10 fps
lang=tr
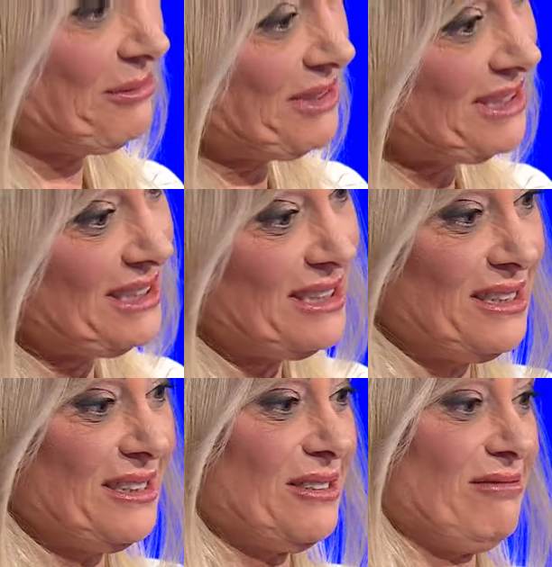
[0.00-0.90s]
şimdi siz
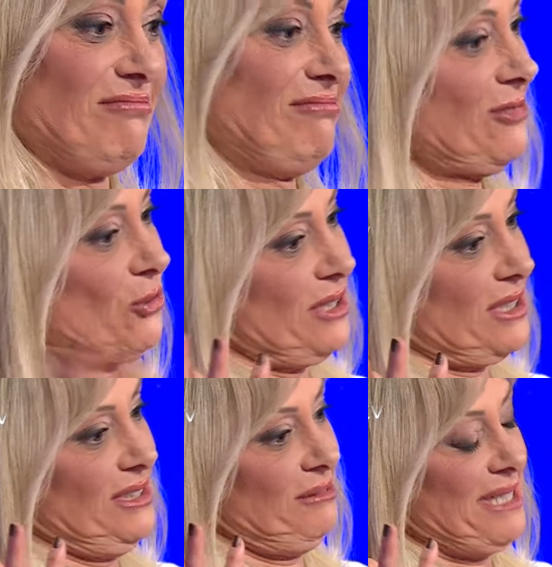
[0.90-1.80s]
ikisini
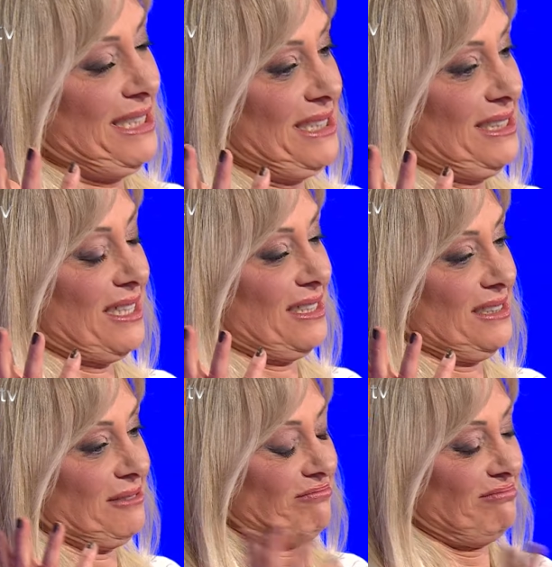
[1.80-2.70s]
koysanız ben yine dağılırım.